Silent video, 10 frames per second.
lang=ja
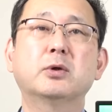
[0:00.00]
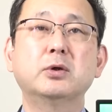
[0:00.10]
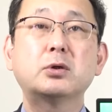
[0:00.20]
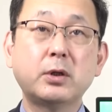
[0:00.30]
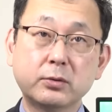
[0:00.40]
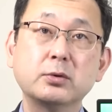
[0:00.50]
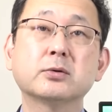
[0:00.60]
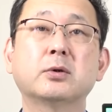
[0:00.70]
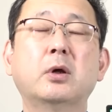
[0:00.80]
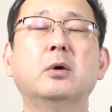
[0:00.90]
まで行ってるんで
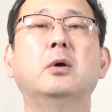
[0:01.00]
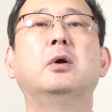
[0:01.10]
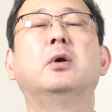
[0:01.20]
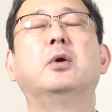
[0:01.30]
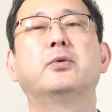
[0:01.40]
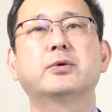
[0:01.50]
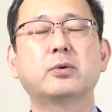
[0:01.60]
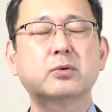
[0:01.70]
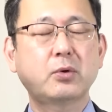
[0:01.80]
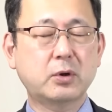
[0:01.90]
すね。で、
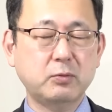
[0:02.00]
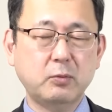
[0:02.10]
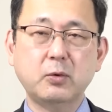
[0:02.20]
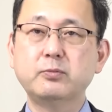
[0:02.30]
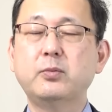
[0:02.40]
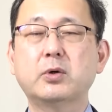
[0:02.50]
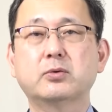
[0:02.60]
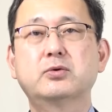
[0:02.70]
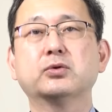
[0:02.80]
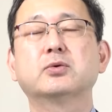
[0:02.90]
その時ももう、あ
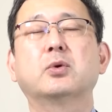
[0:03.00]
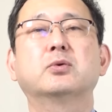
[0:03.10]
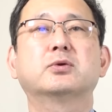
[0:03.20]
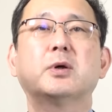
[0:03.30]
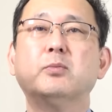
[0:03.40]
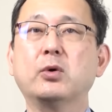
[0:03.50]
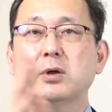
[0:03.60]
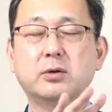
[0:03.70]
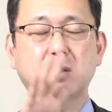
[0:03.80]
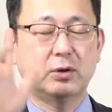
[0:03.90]
の、柔道の専門
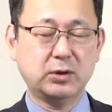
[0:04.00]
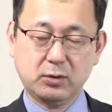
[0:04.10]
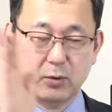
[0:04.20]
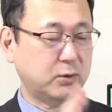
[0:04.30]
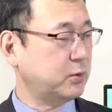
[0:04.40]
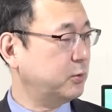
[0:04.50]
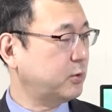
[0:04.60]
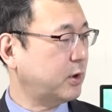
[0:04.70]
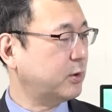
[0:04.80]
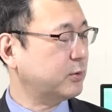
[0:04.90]
家だって一言も
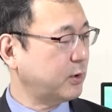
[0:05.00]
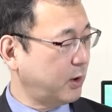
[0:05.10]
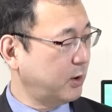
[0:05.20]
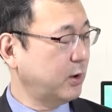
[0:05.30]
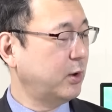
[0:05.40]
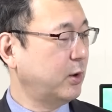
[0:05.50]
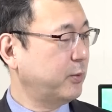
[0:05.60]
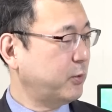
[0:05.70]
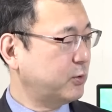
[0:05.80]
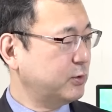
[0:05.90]
言わないんですね。うん
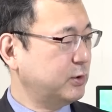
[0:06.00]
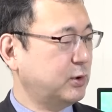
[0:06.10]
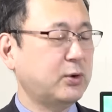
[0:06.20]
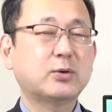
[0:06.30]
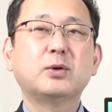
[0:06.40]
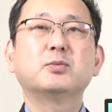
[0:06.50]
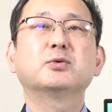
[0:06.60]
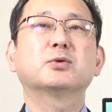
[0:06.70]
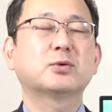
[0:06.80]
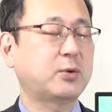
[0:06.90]
もう国によって
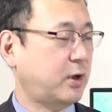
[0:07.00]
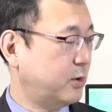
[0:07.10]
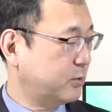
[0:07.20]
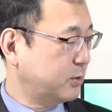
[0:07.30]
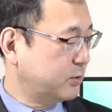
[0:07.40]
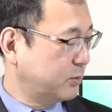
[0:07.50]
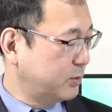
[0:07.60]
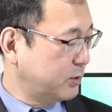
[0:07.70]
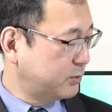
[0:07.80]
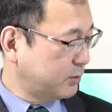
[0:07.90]
武術を変えるってすご
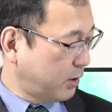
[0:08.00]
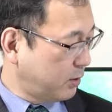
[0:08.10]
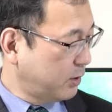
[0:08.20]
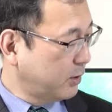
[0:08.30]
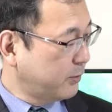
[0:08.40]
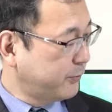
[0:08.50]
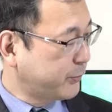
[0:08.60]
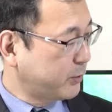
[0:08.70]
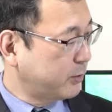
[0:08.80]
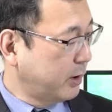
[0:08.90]
いですね。本
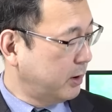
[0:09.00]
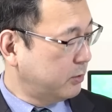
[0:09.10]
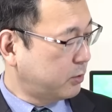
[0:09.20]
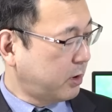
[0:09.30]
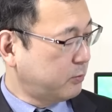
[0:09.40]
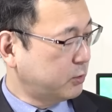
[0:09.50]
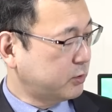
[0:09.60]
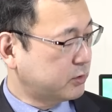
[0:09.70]
当に。それからもう一